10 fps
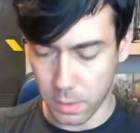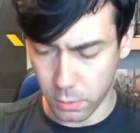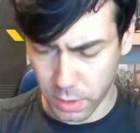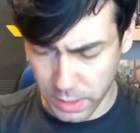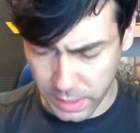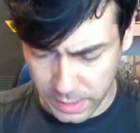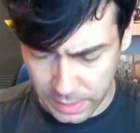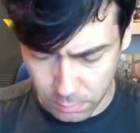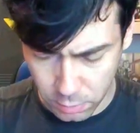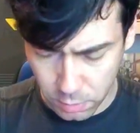No sé si era
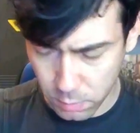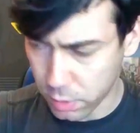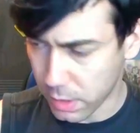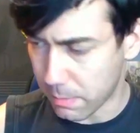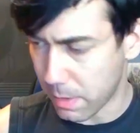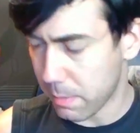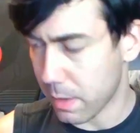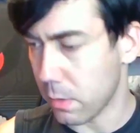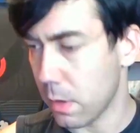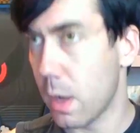Akira Bot, como se
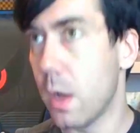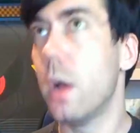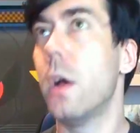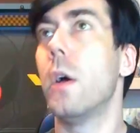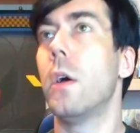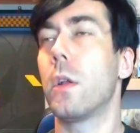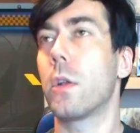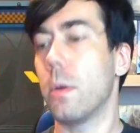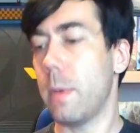llamaba, ¿no? No me